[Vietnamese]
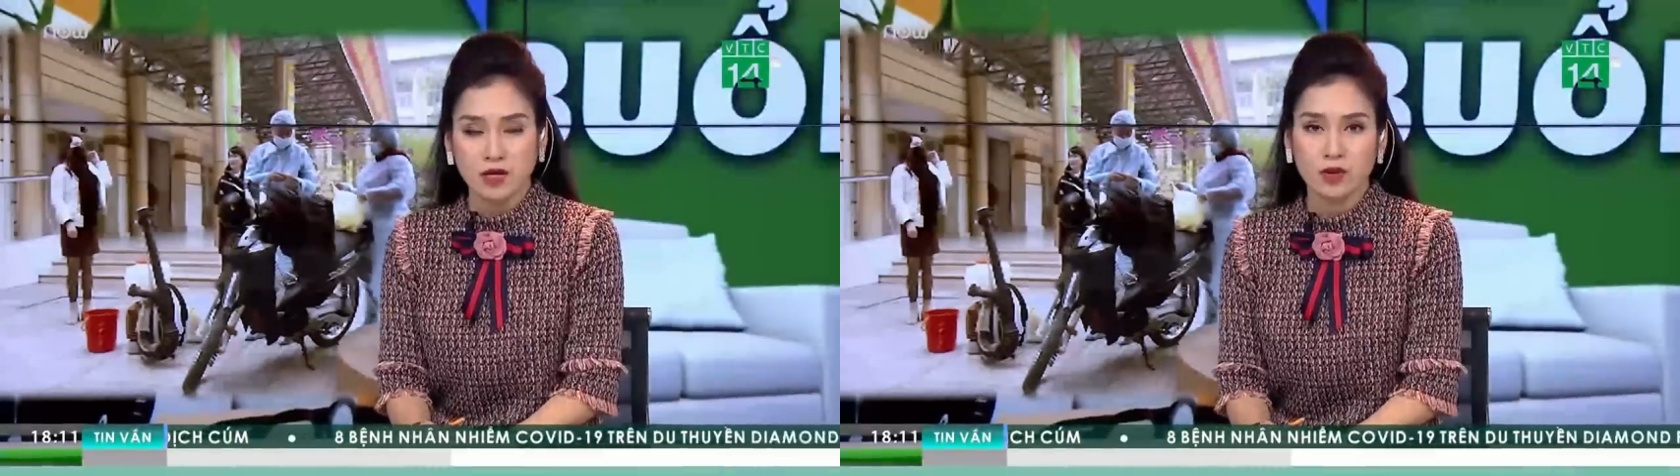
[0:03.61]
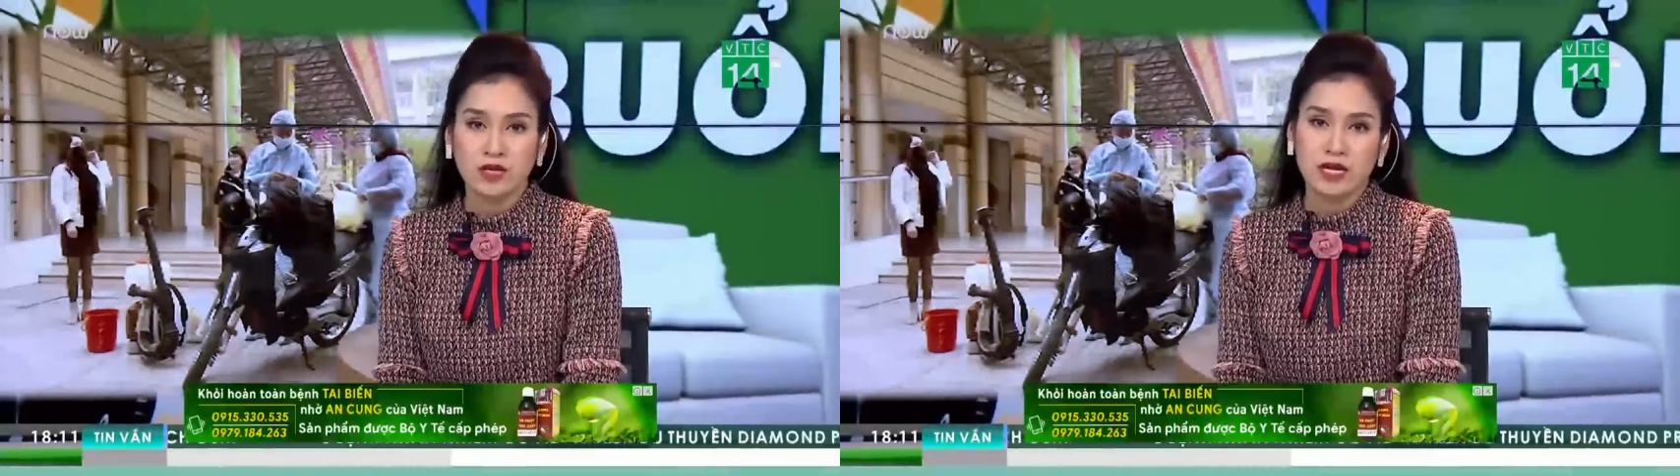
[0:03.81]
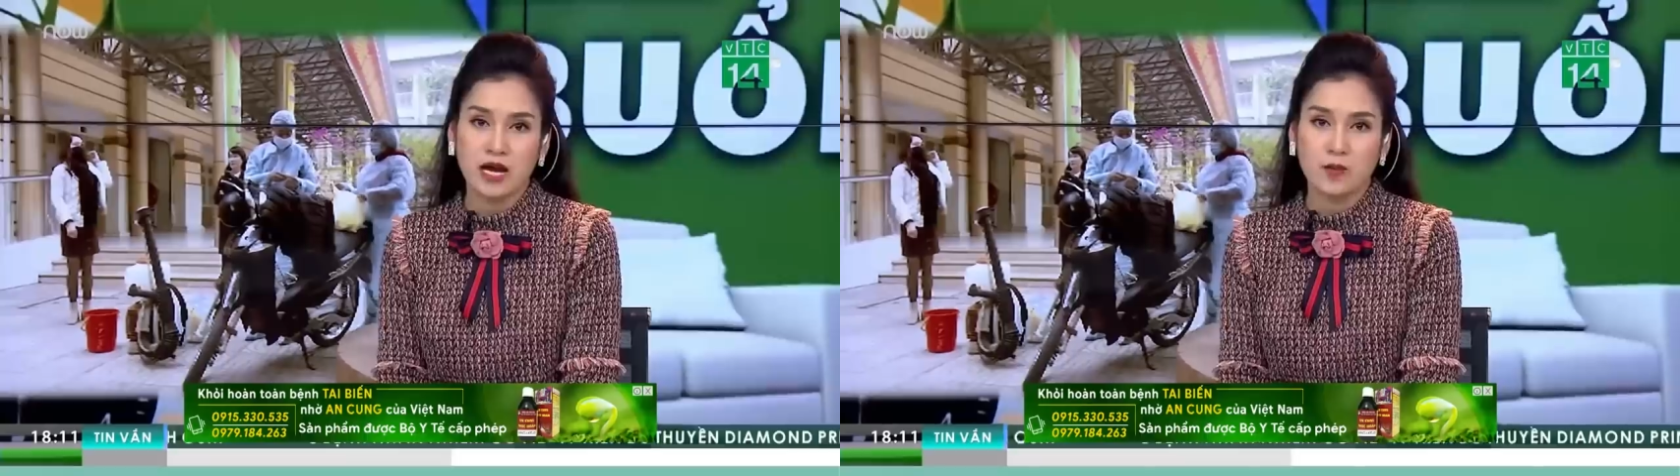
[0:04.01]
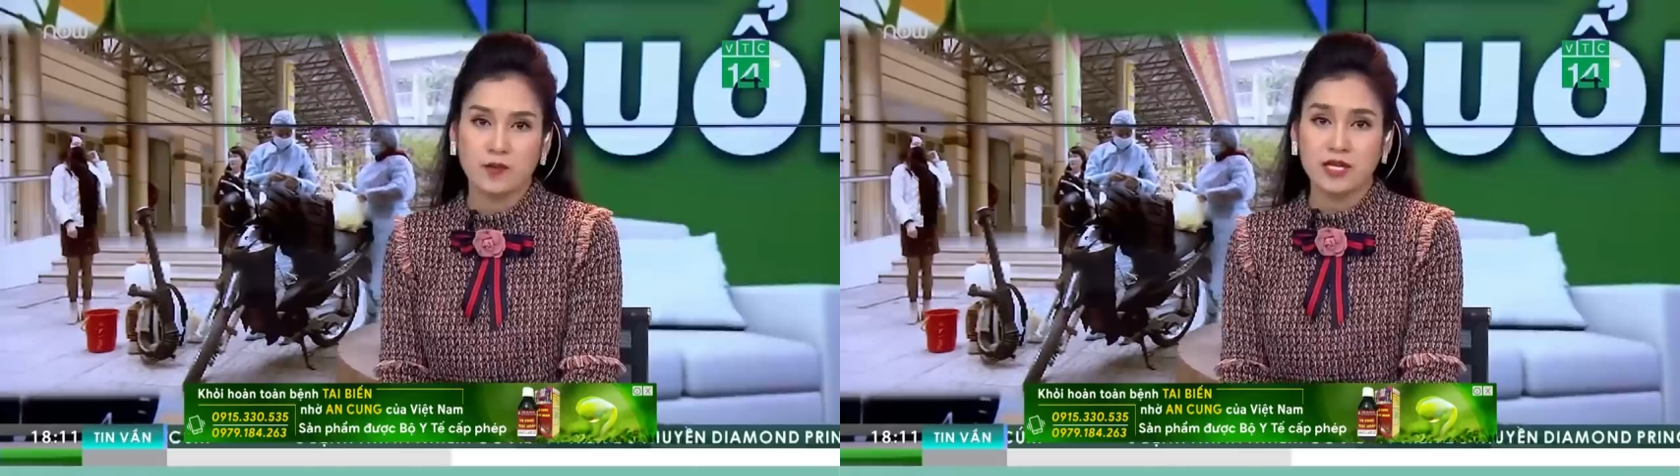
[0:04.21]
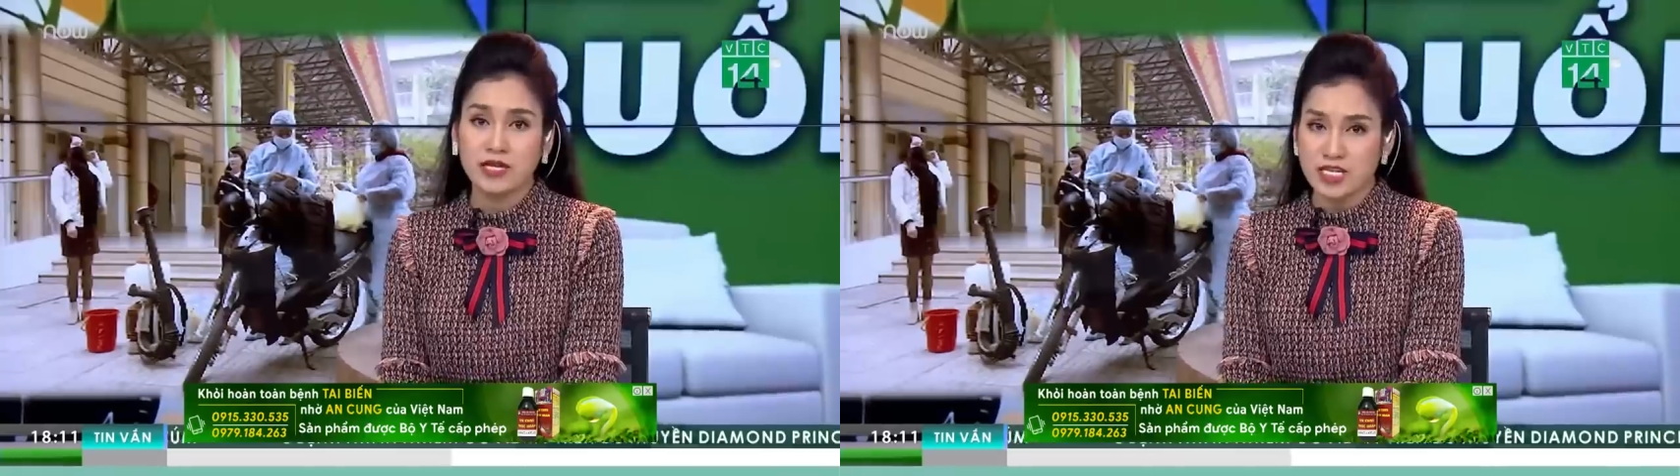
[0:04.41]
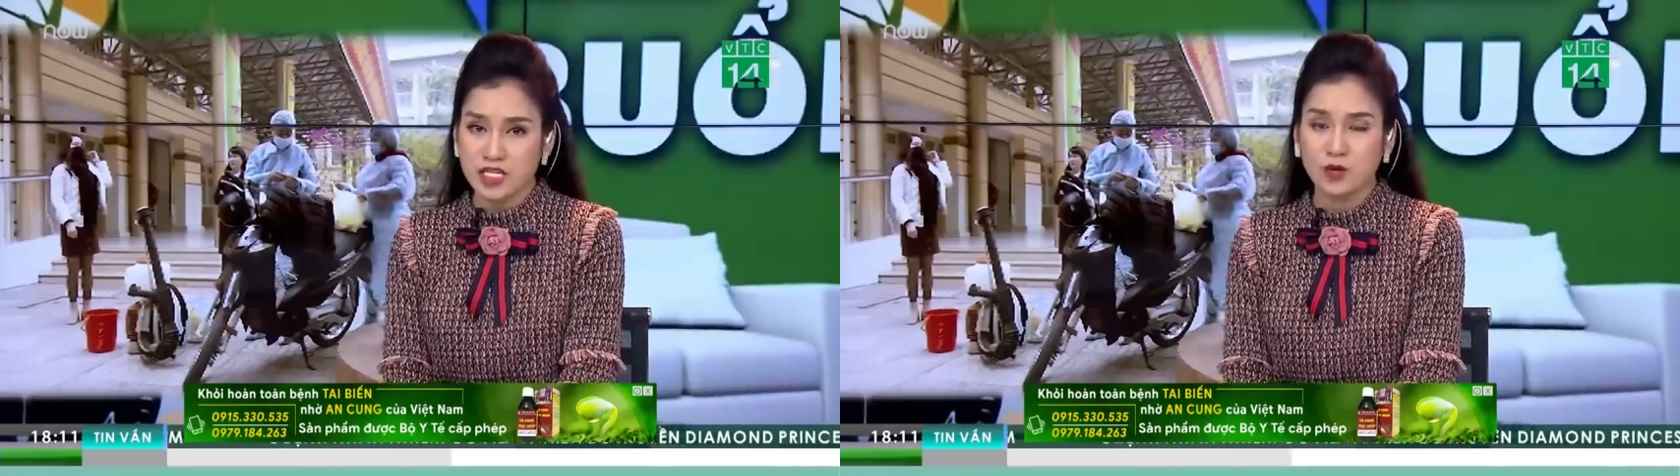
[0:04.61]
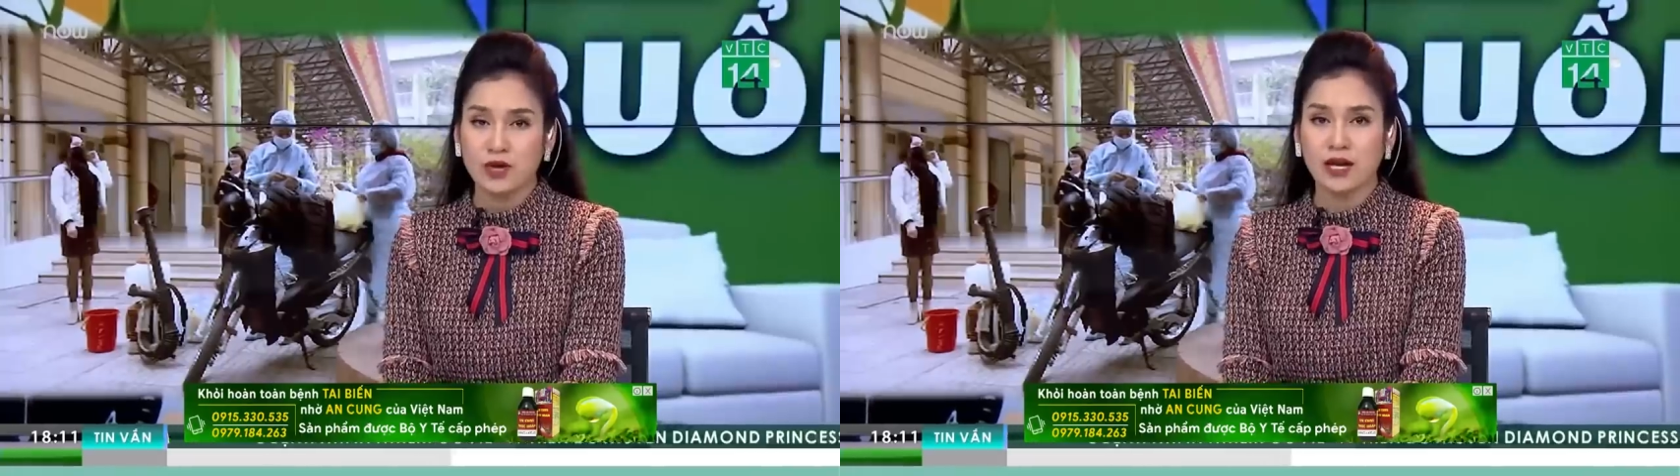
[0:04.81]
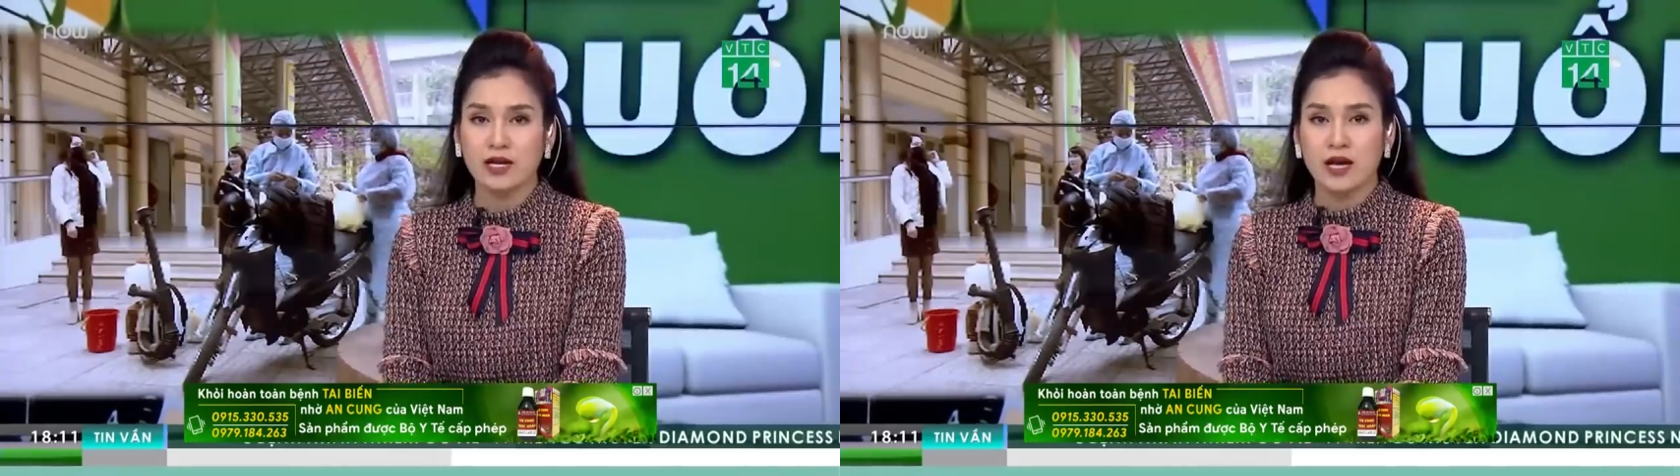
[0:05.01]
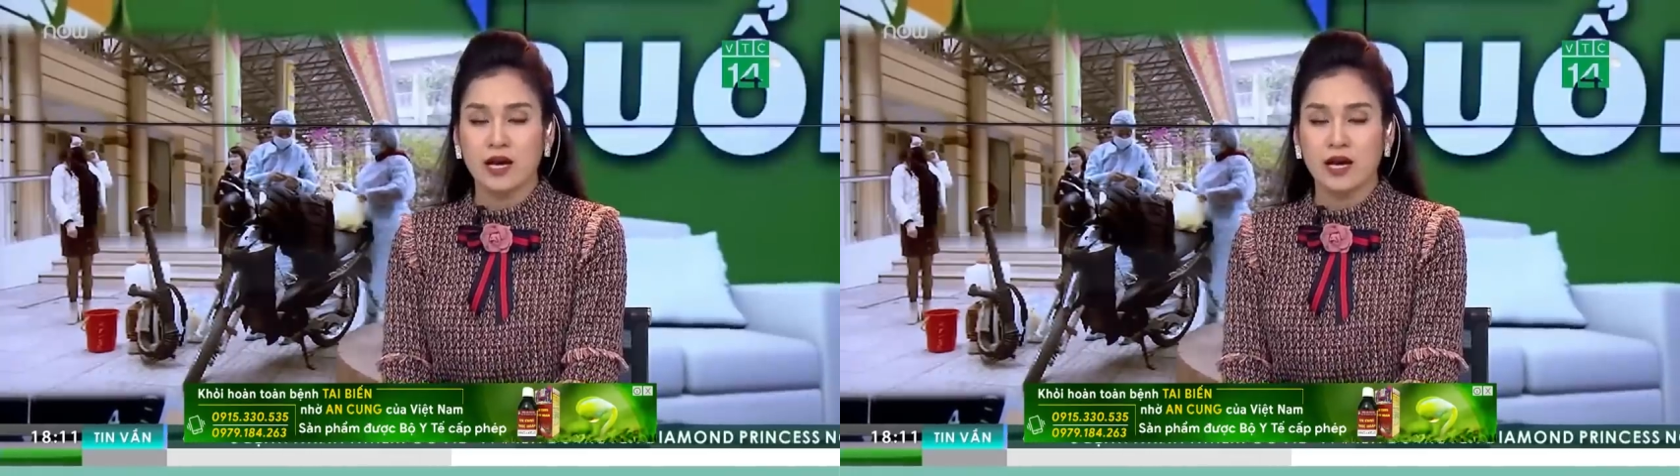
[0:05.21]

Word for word: tuần nghỉ học, tính đến chiều nay,